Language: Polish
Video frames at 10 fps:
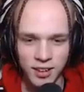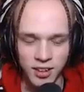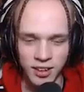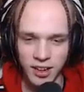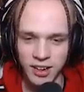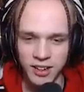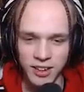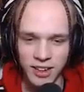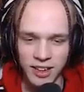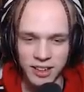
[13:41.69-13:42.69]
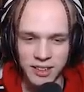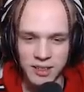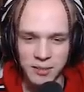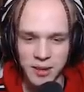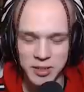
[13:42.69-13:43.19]
Ojej, kolejny
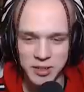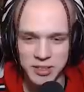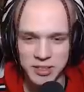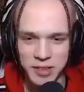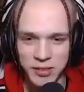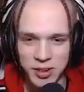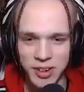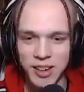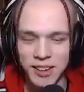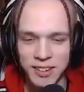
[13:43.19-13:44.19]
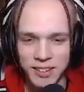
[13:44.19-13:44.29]
męczący dzień w szkole.